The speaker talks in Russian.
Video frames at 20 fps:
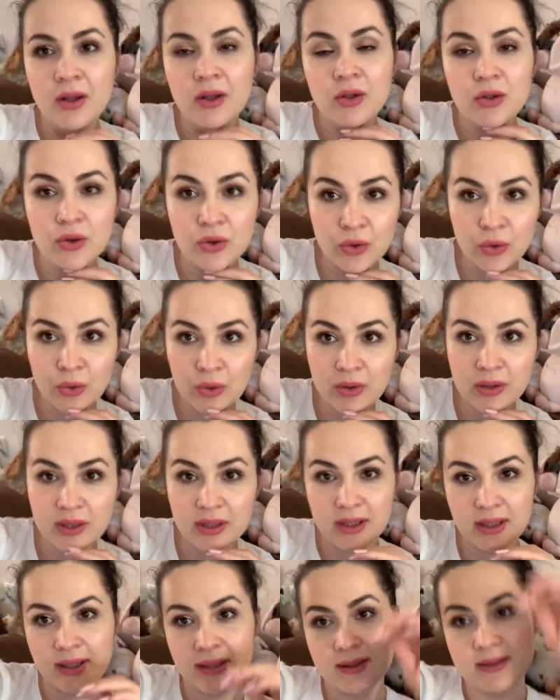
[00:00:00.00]
Но
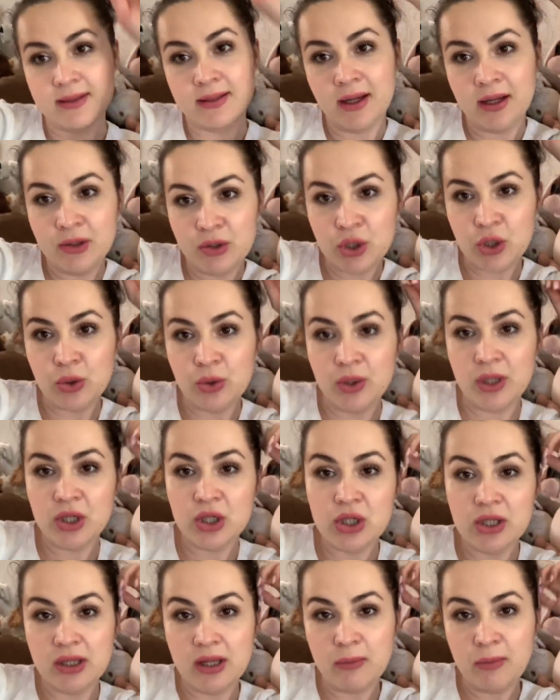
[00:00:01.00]
я знаю, что
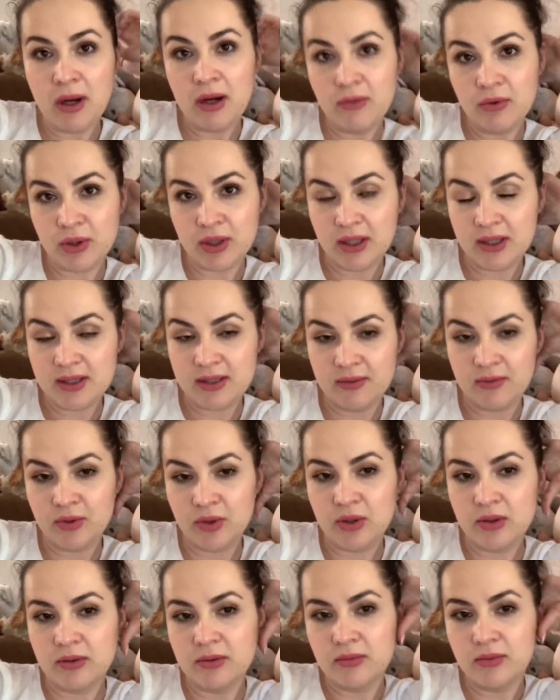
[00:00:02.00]
наши дома вот эти
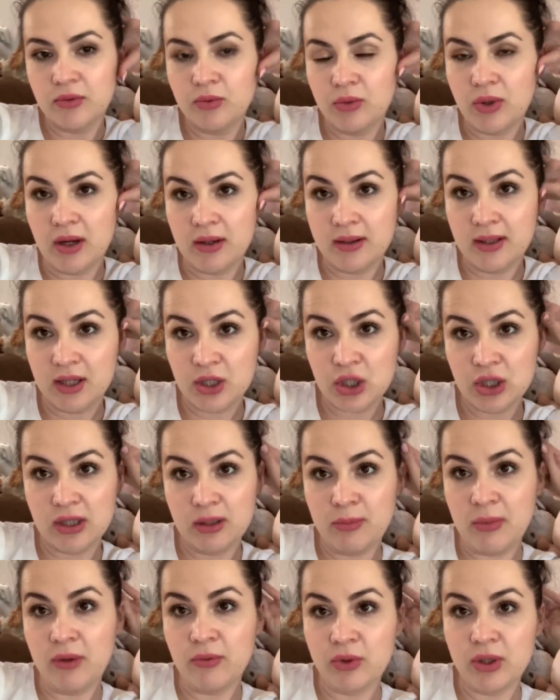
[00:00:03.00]
вот, ну как наши
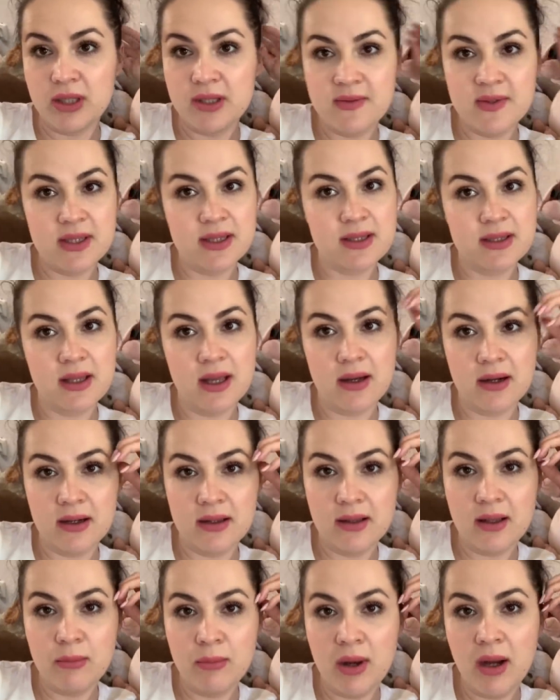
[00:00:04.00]
дома, вот эти все старые
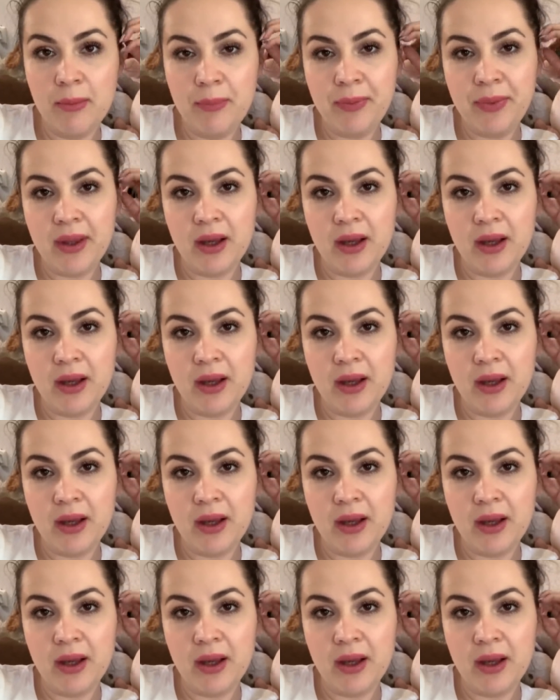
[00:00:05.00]
дома,